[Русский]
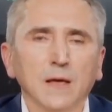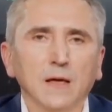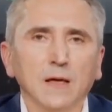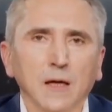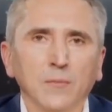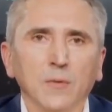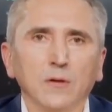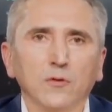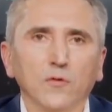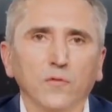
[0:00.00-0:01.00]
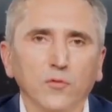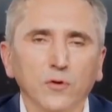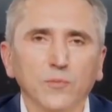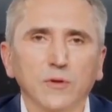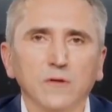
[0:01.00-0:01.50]
к нам
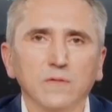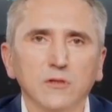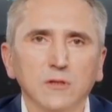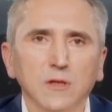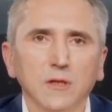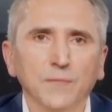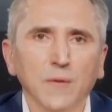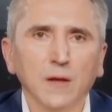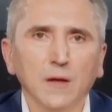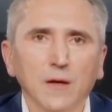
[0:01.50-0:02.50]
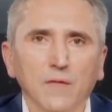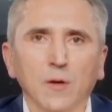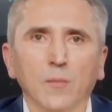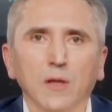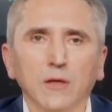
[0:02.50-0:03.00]
двух передвижных
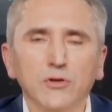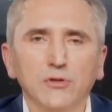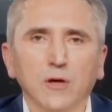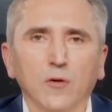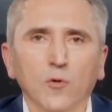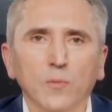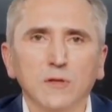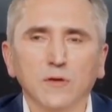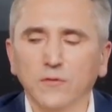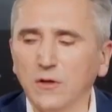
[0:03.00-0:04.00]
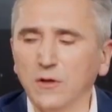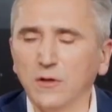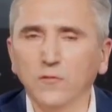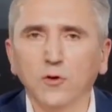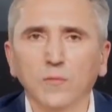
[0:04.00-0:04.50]
офтальмологических комплексов и
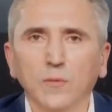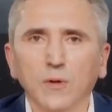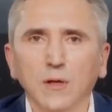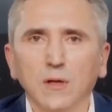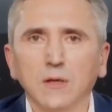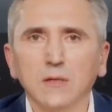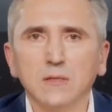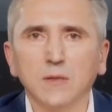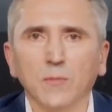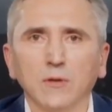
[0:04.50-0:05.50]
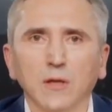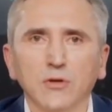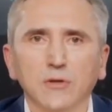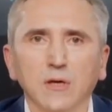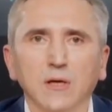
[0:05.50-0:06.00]
двух мобильных
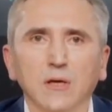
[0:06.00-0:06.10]
стоматологических